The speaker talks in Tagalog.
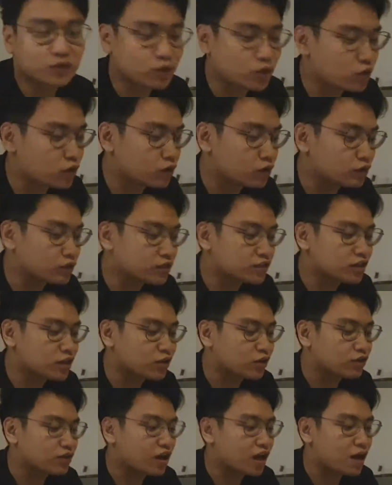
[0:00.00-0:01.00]
So,
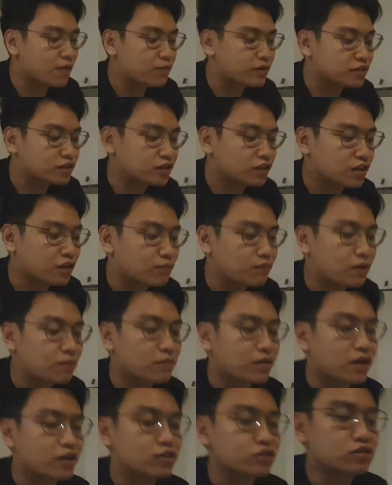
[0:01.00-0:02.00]
nasa likod na camera si Tita
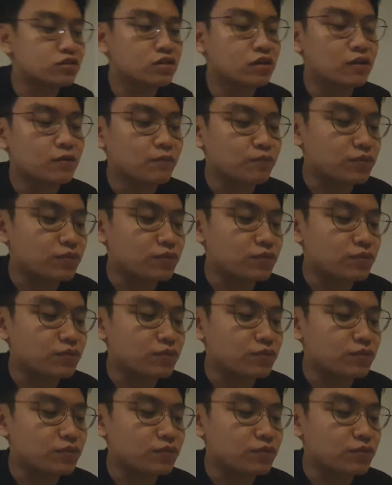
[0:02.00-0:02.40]
Pam guys.